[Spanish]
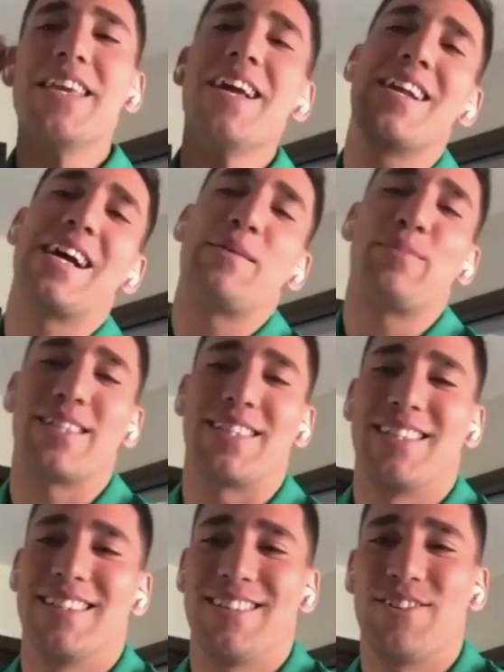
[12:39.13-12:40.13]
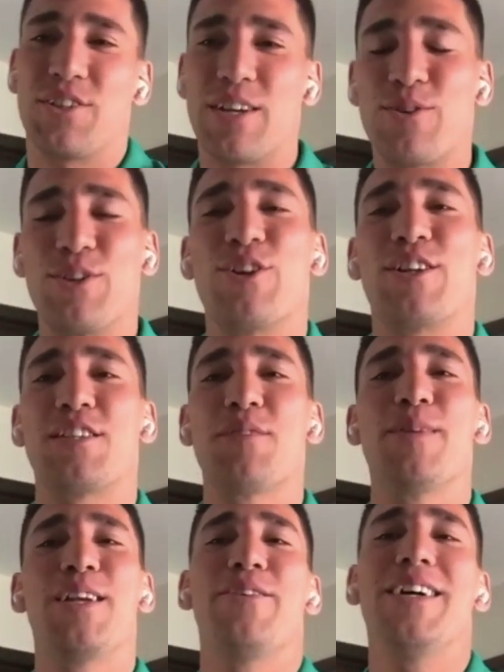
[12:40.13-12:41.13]
la mañana, capaz. O sea, cuando
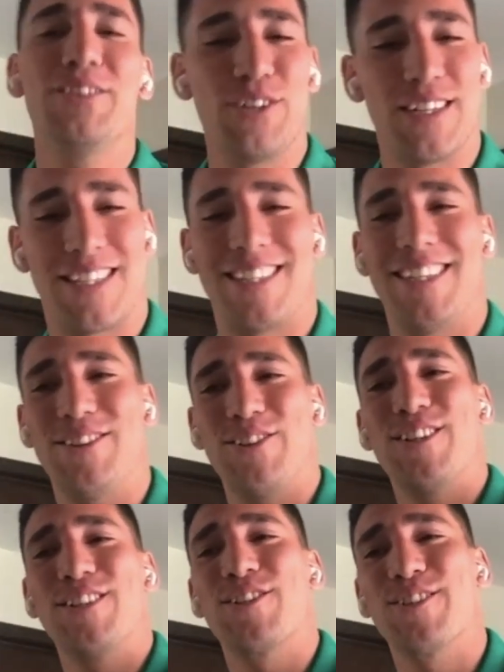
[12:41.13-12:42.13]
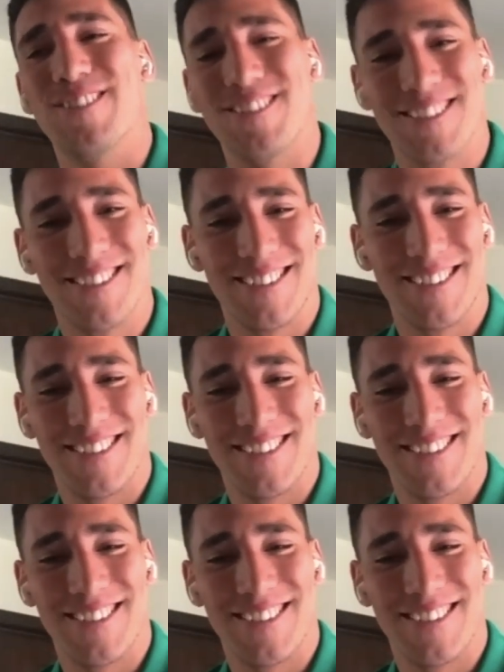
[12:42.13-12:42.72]
recién me levanto necesito esos